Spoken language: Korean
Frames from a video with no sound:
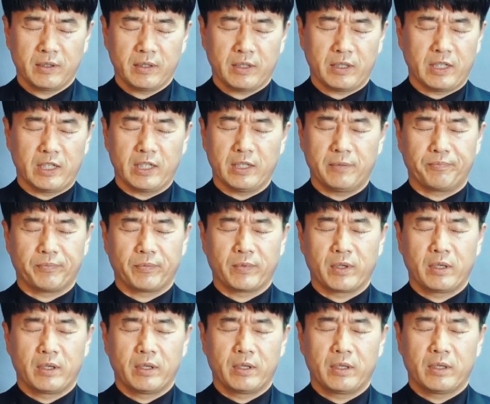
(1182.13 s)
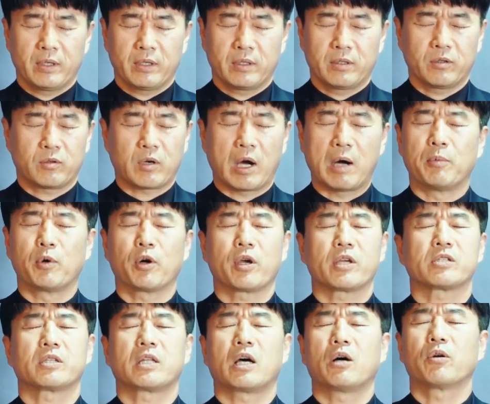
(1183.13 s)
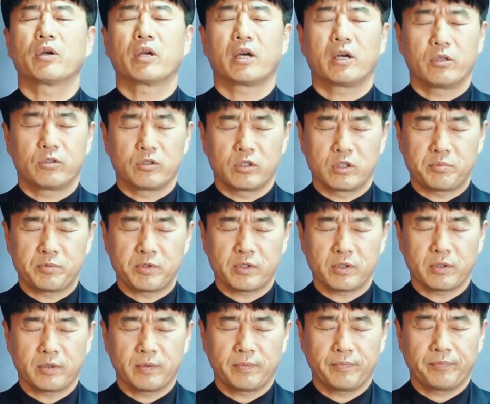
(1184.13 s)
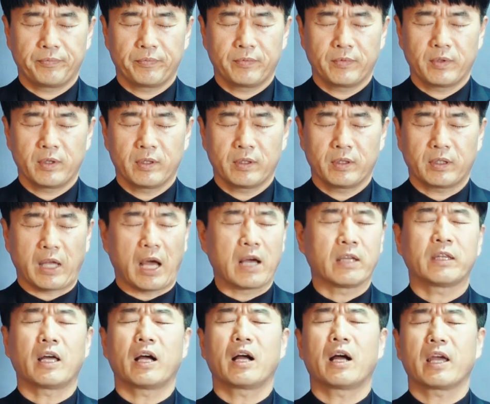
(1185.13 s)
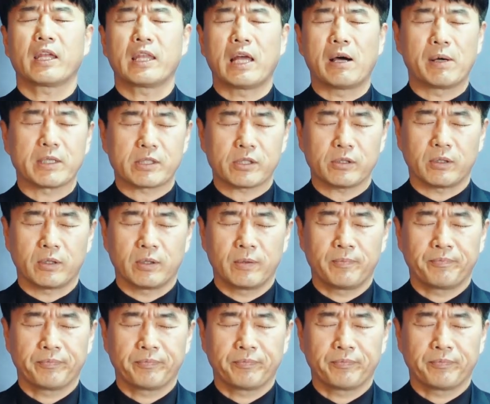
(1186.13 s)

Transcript: 하나님, 그 감옥에서 나오게 하여 주십시오. 당당하게 나와서